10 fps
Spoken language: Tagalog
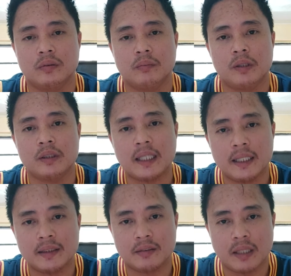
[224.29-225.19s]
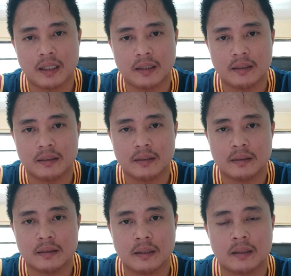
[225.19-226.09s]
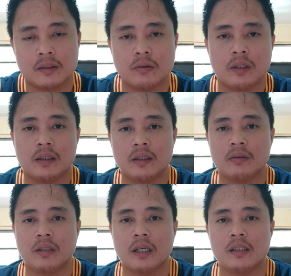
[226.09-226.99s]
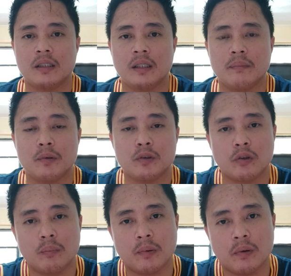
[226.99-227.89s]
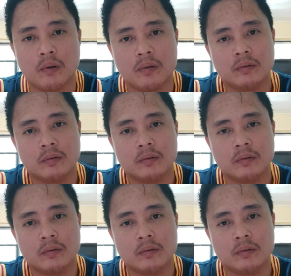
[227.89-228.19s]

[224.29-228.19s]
verse 8 to 9 ang sulat nito guys si Apostol Paul